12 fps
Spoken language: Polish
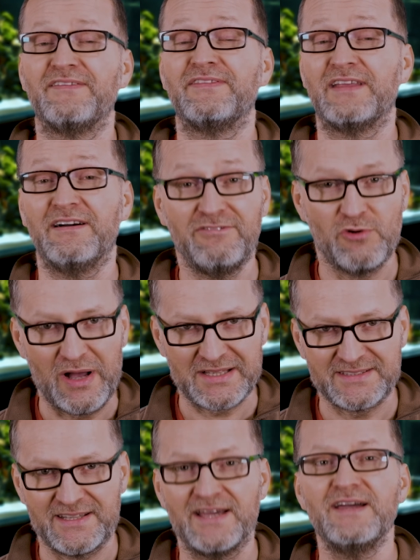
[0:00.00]
na
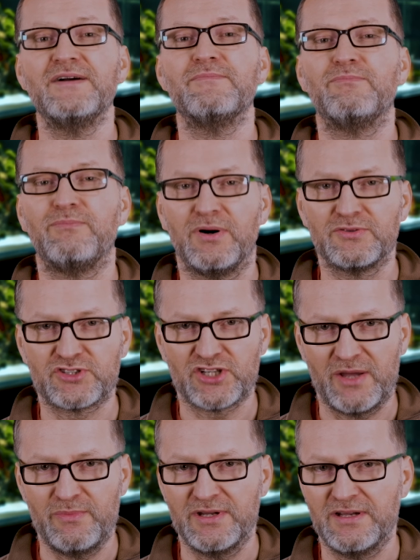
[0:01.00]
własne
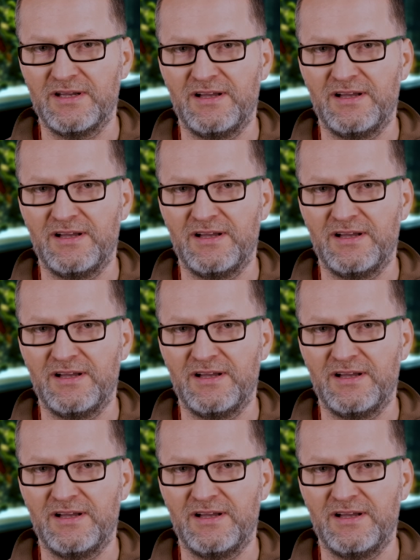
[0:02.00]
potrzeby.